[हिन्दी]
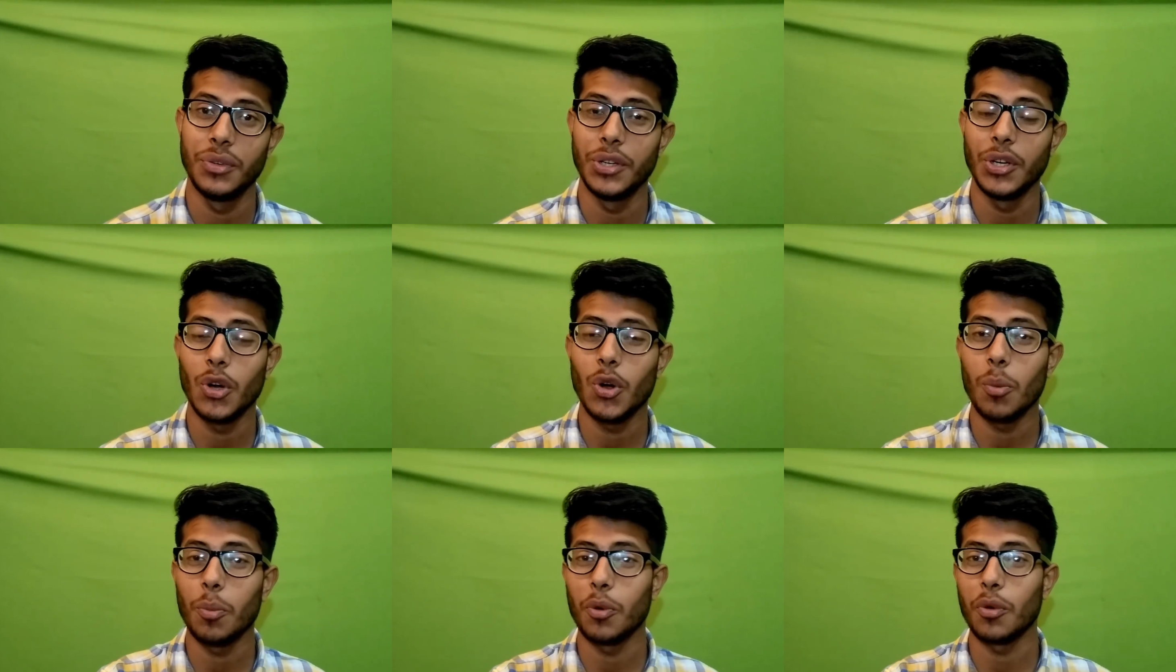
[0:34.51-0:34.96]

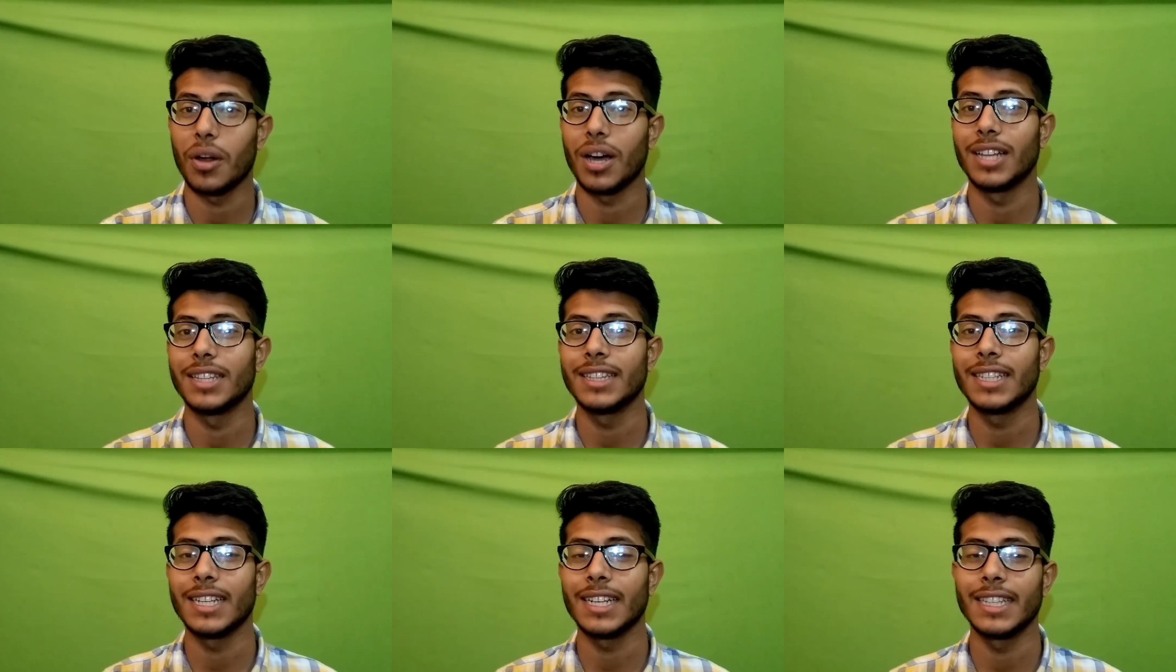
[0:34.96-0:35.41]
वीडियो को पूरा
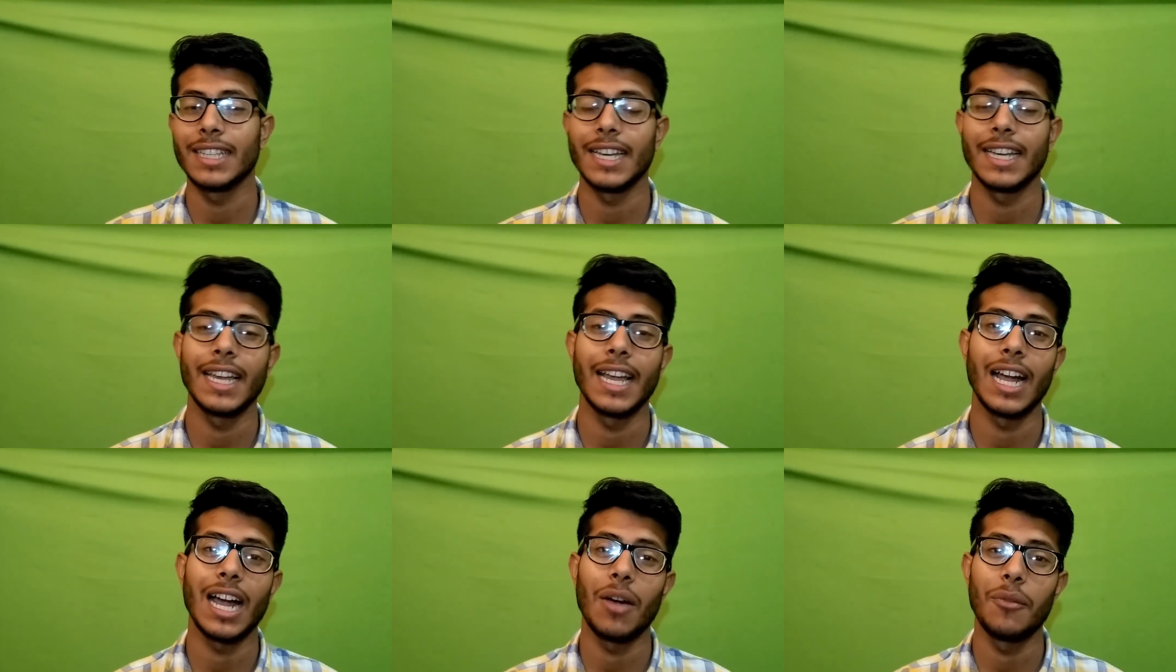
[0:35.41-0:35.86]
अंत तक
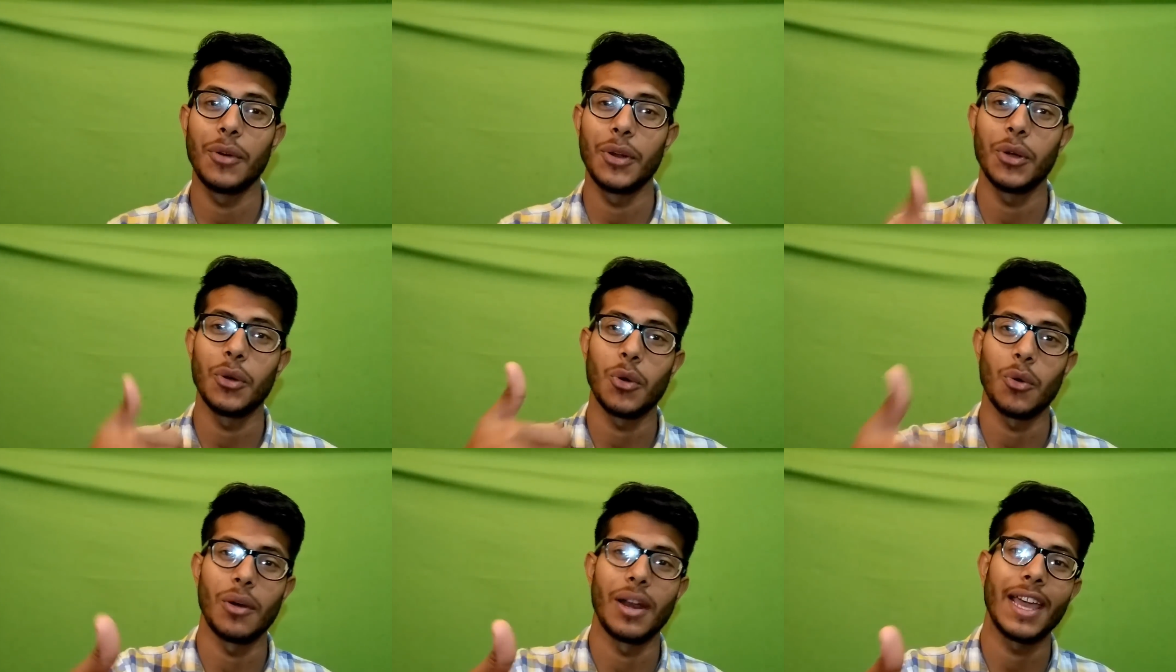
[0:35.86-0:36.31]
देखिएगा
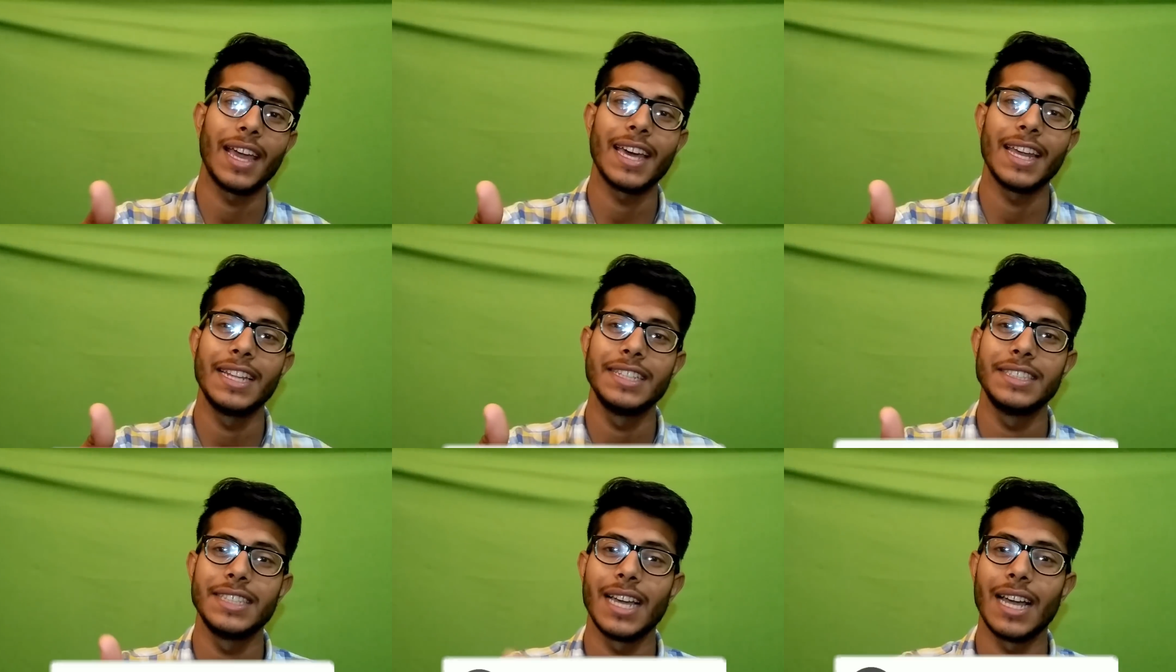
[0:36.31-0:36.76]
वीडियो को लाइक कर
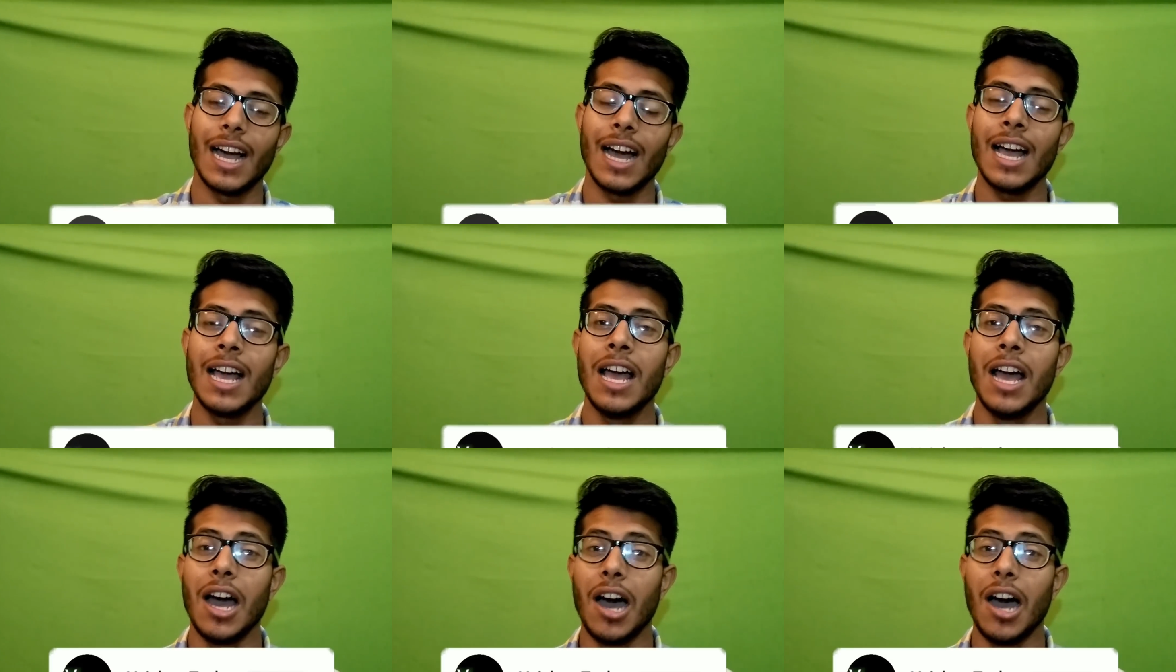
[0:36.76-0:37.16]
लीजिएगा